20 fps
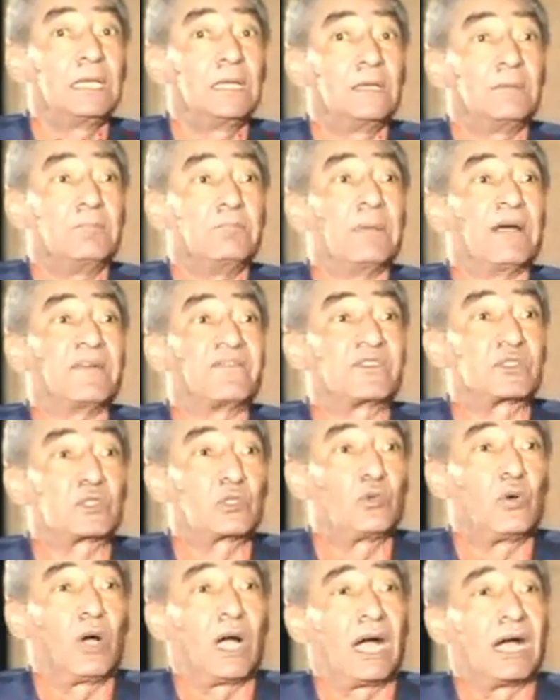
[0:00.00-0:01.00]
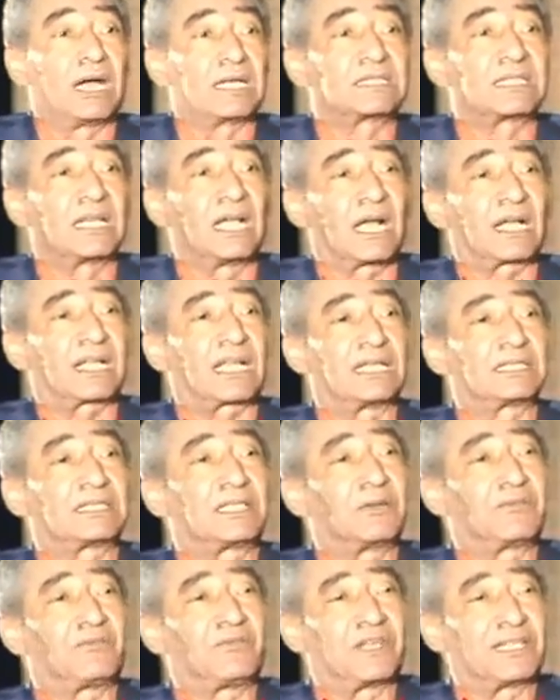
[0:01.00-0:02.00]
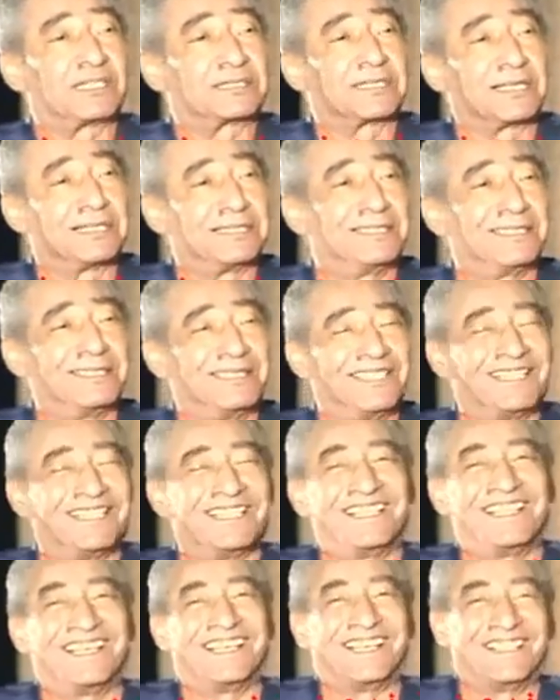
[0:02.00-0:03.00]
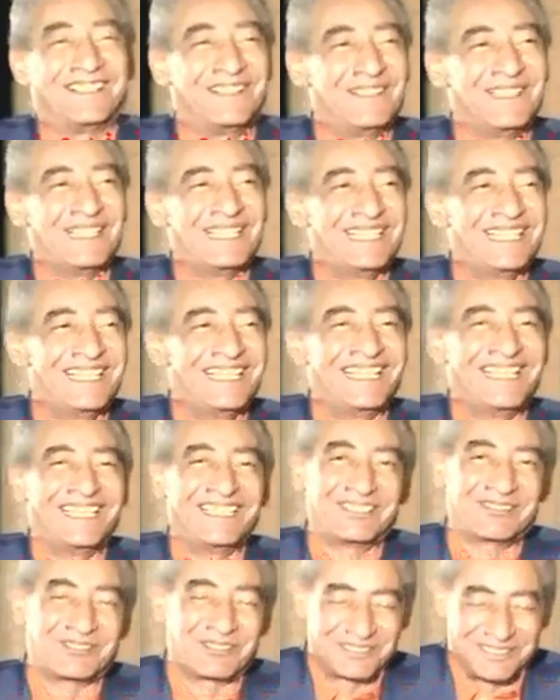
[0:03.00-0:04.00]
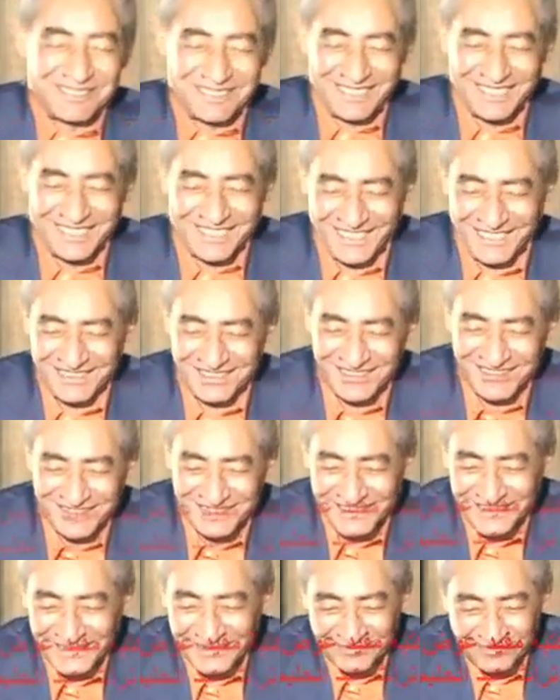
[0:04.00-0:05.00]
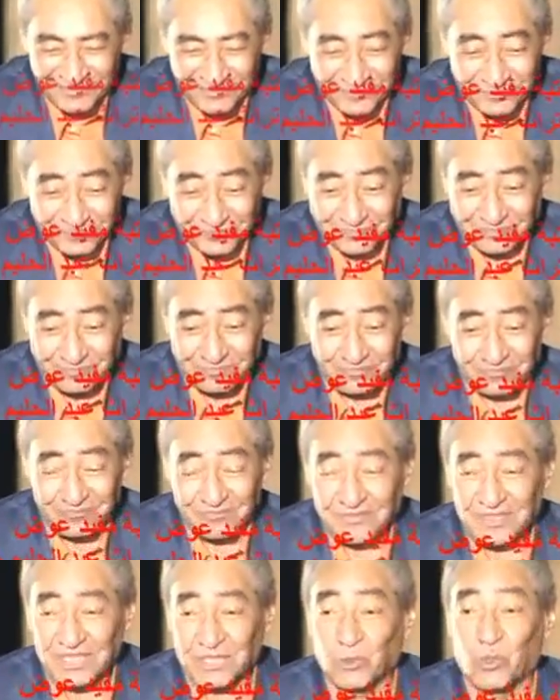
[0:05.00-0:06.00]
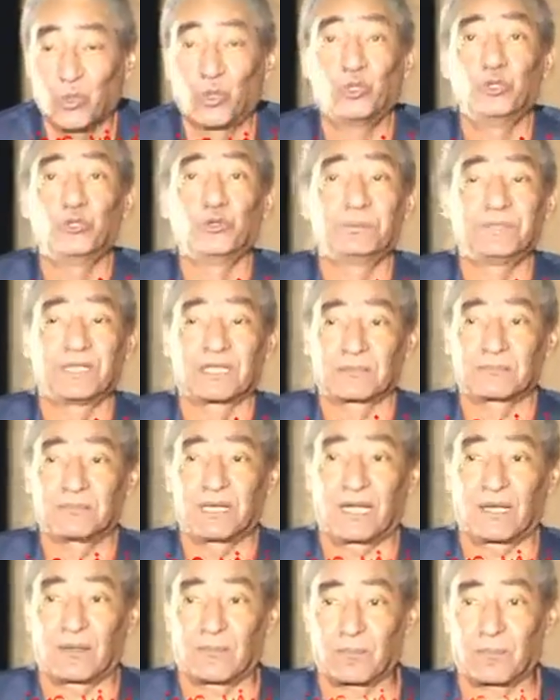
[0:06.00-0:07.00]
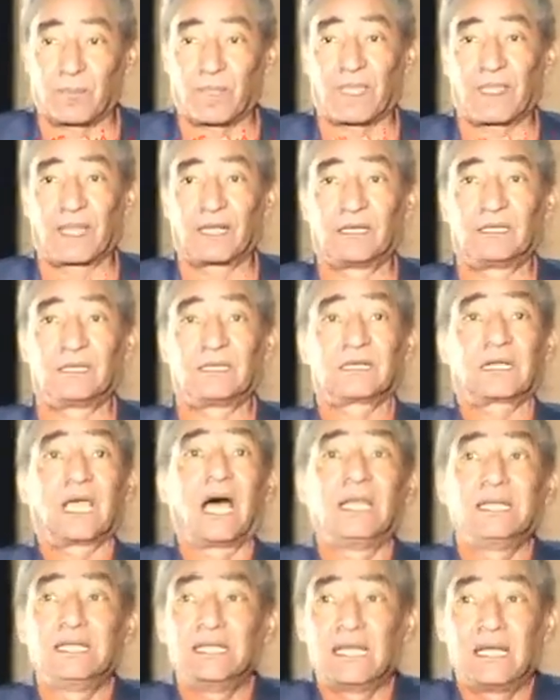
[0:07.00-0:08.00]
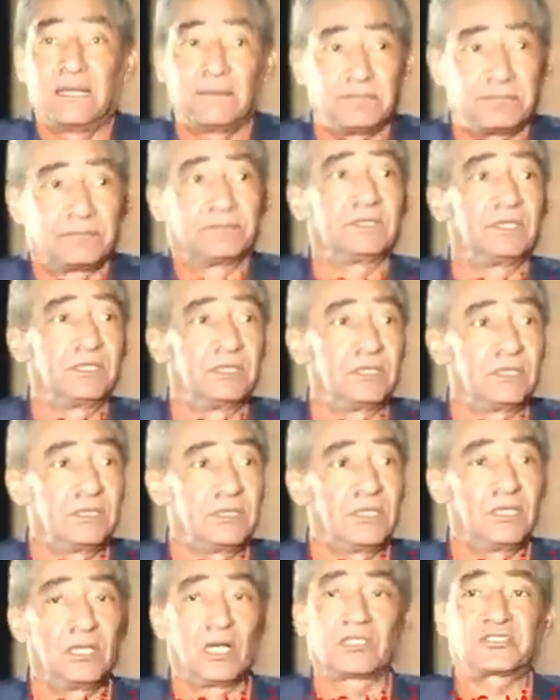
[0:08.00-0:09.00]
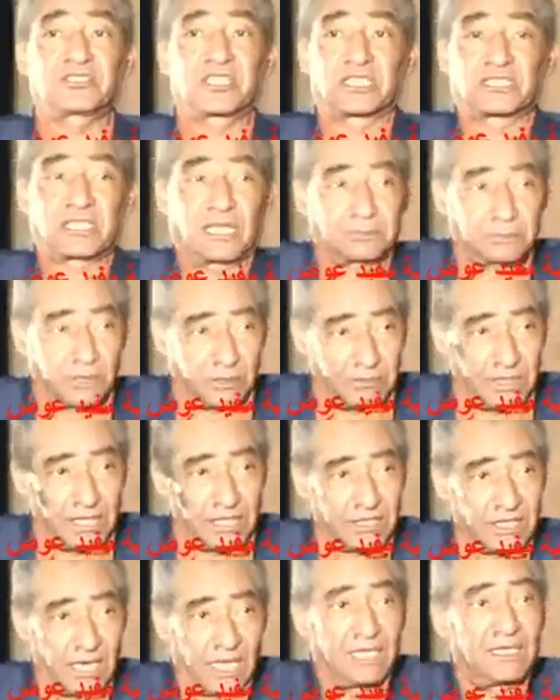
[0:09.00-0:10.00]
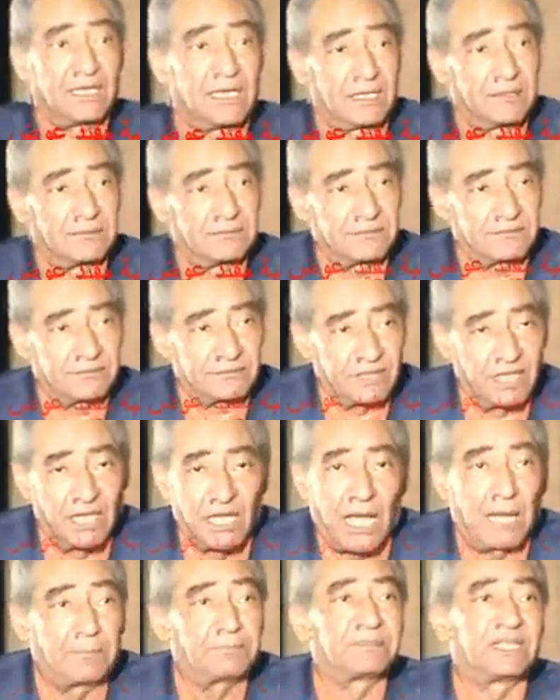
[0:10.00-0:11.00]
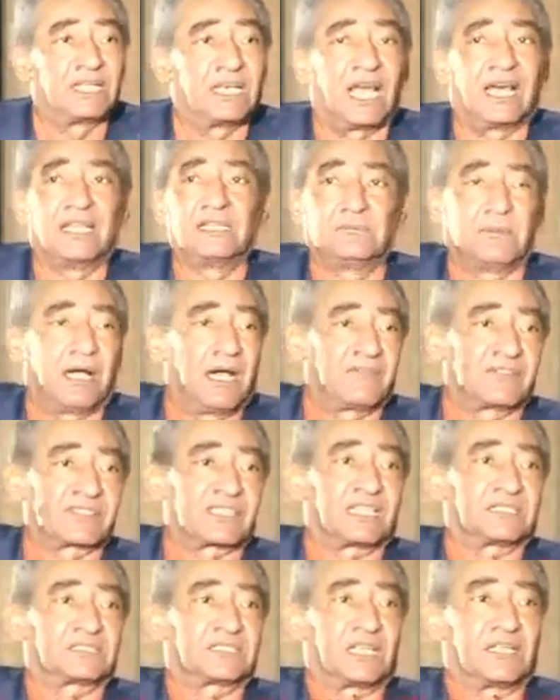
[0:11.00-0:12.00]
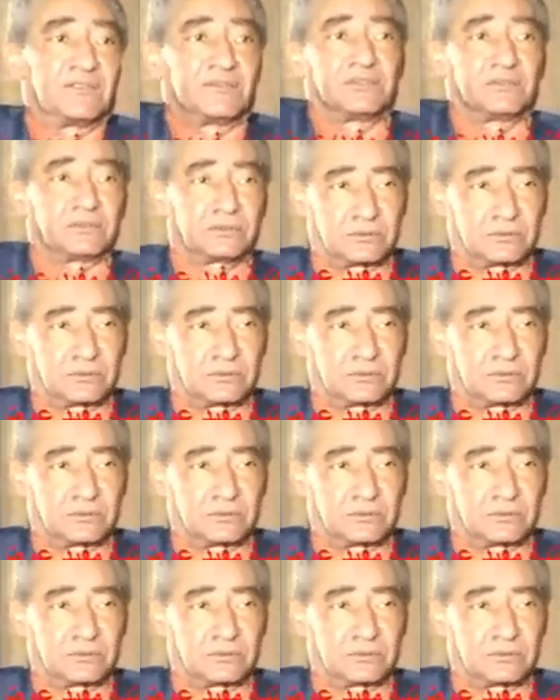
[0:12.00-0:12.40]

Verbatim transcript: مفزوعة زي حكاية الفيضان اللي قلت لك عليه ده إيه. كله بيرمح كلم يا استاذ عبد الرحمن كلم إيه، عبد الحليم حافظ على التليفون